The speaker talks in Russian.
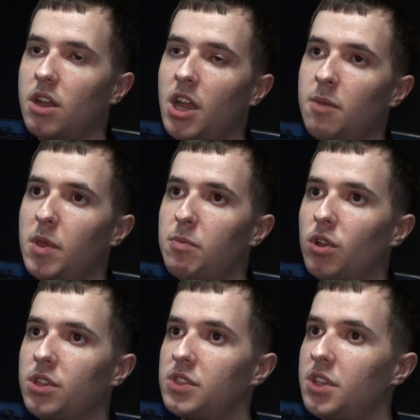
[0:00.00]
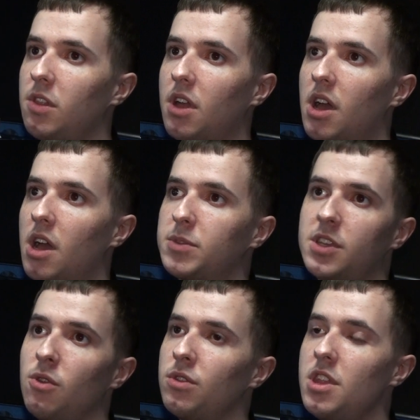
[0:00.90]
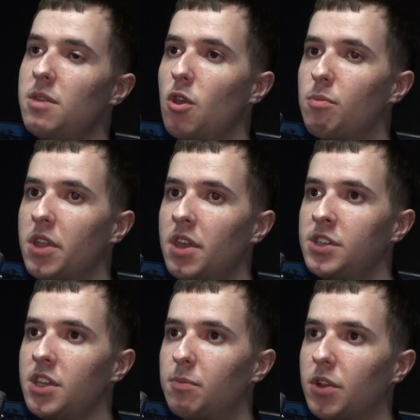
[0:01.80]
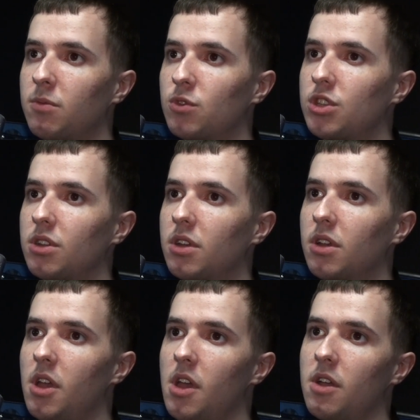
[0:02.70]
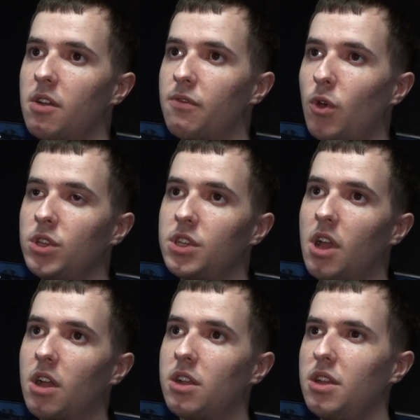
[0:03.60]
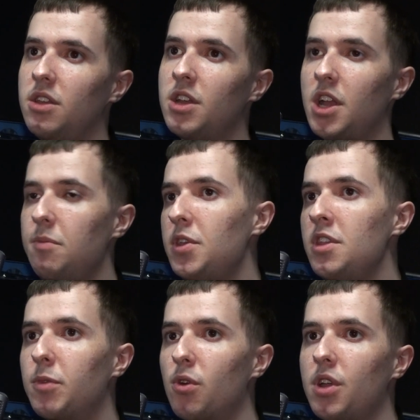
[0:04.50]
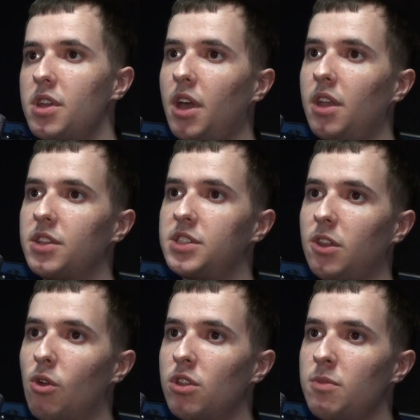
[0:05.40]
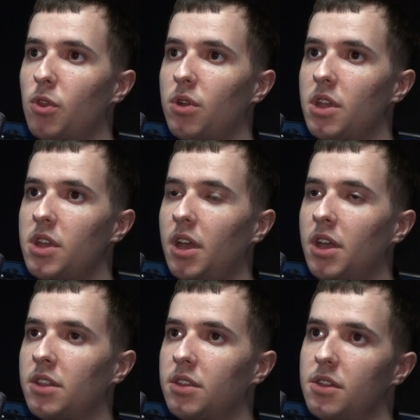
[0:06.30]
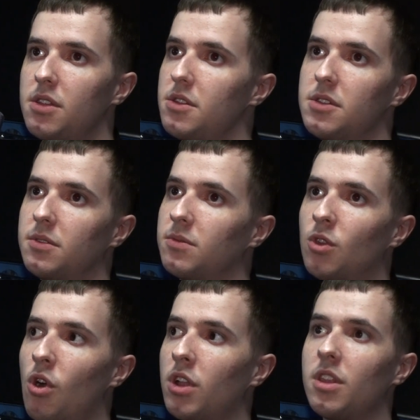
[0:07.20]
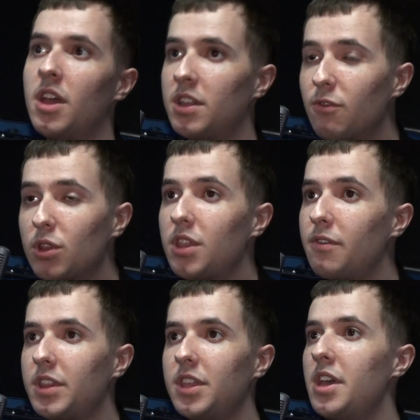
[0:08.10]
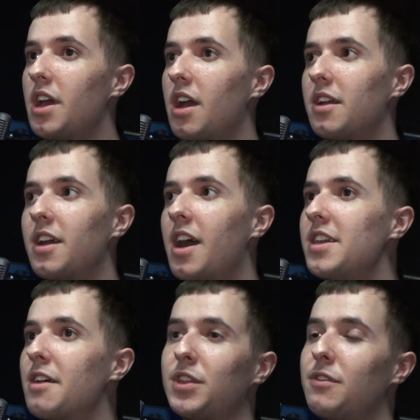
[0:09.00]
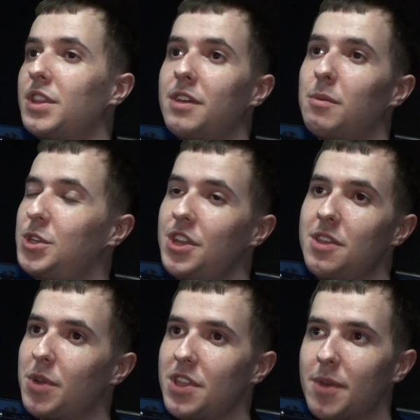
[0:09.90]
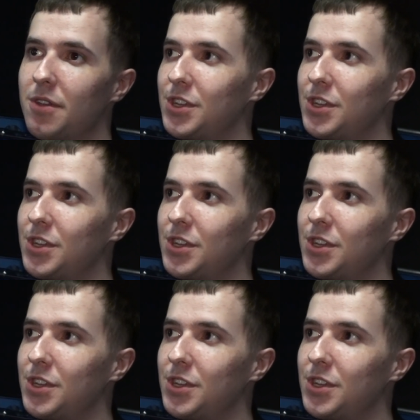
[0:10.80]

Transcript: Хэппи против Стрелка абсолютно не имею понятия, потому что вроде как и Хэппи неплохо играет, и Стрелок неплохо играет. Но это вот ТВТ, а я в ТВТ вообще не понимаю